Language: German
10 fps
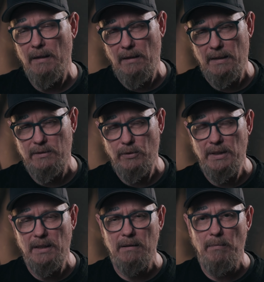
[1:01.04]
Lasst euch
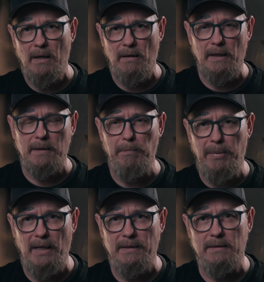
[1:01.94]
nicht immer gleich
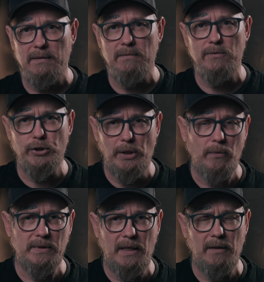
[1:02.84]
blenden,
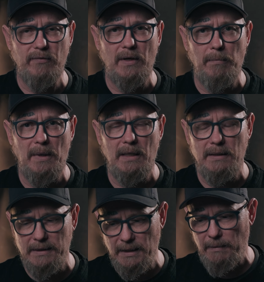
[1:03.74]
schaut einfach
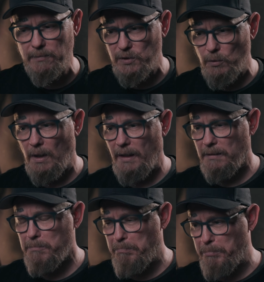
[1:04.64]
mal, nehmt so
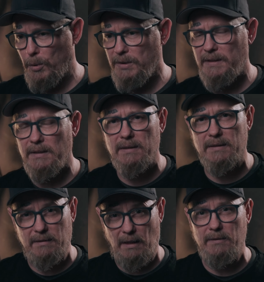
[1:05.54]
ein
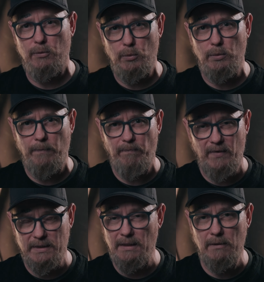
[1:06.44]
buntes Tattoo,
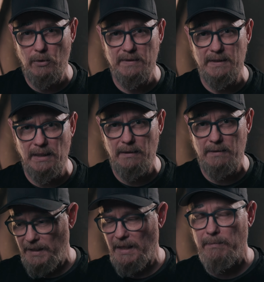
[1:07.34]
was ihr dort
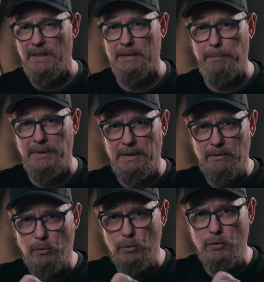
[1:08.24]
seht, nehmt das
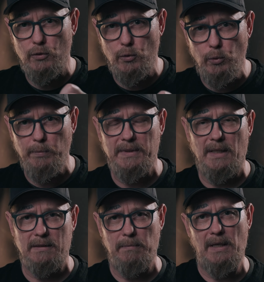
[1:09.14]
Bild und zoomt
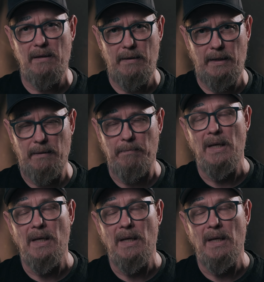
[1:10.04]
das mal rein.